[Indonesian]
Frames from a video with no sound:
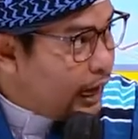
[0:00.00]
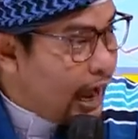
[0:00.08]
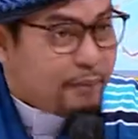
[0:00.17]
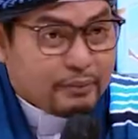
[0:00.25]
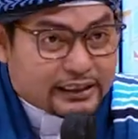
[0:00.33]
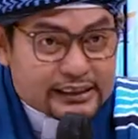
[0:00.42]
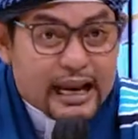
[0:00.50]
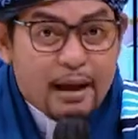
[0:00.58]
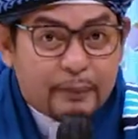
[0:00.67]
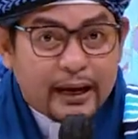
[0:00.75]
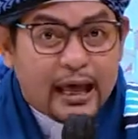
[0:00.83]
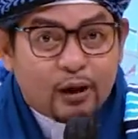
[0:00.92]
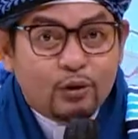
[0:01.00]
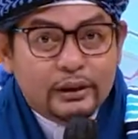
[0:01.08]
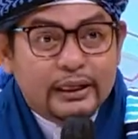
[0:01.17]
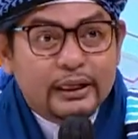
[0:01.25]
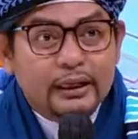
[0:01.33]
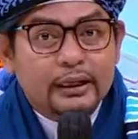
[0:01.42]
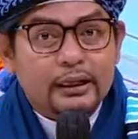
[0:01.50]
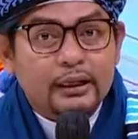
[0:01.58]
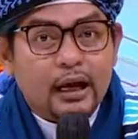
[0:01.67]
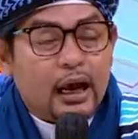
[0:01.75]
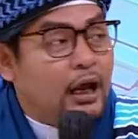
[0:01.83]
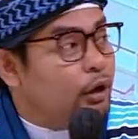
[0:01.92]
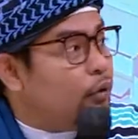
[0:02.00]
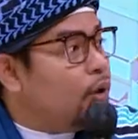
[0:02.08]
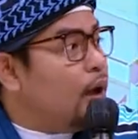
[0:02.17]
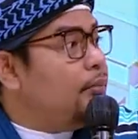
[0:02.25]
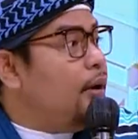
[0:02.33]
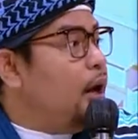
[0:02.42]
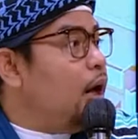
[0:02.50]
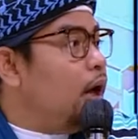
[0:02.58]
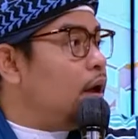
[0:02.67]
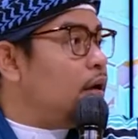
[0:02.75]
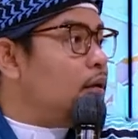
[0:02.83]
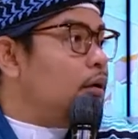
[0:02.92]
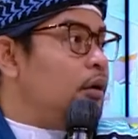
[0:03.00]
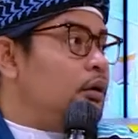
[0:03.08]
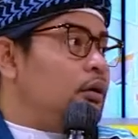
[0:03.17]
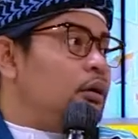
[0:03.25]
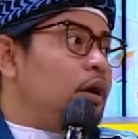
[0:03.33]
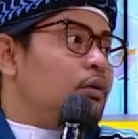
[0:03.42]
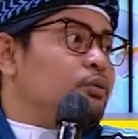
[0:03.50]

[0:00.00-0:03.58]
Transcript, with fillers: ame siapa lakunya al ulama ya Allah